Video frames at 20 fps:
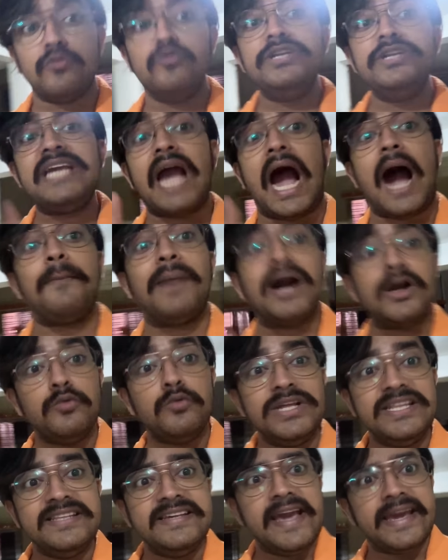উনি
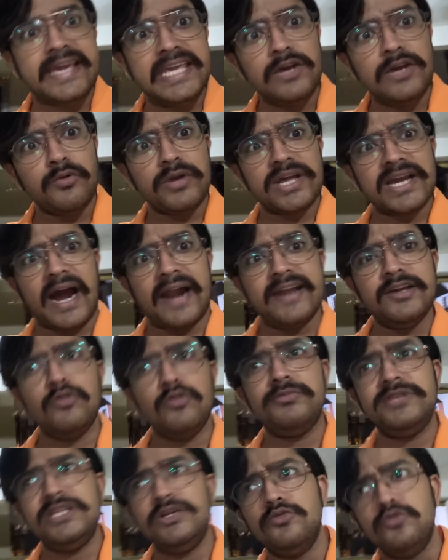হামাগুড়ি দিয়ে কি করে গাড়ি
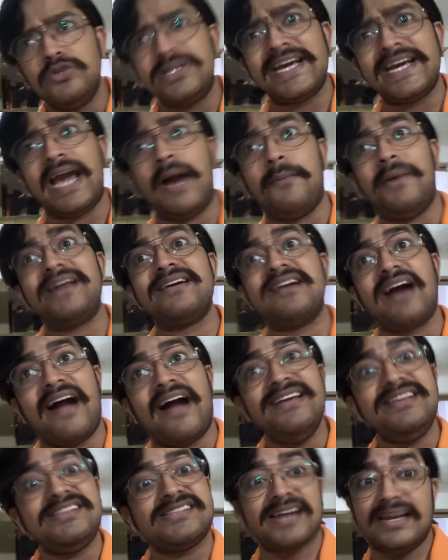অবধি উঠে আবার
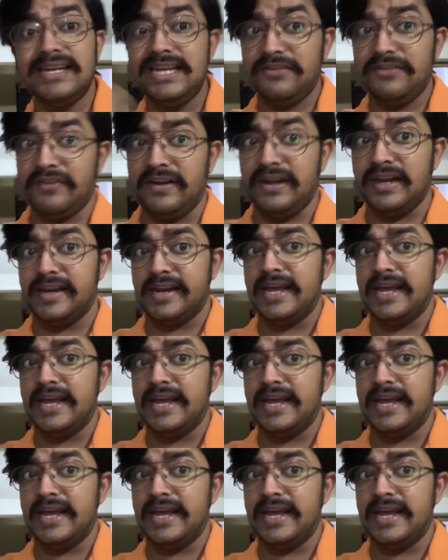গাড়ি চালিয়ে ফিরলেন